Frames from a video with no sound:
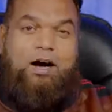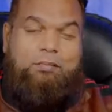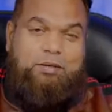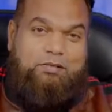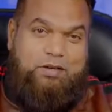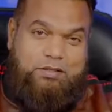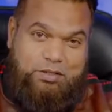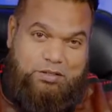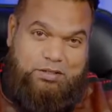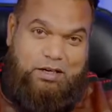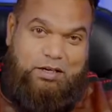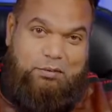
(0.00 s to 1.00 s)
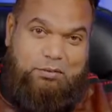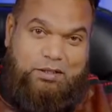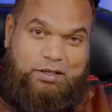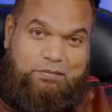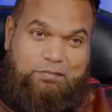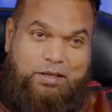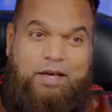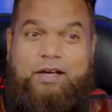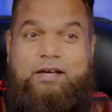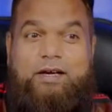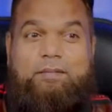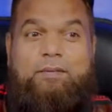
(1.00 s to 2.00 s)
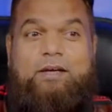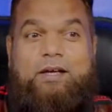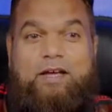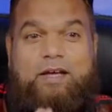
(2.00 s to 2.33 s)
आपने ट्रांजेक्शन डालनी होती हैं कि एक क्लिप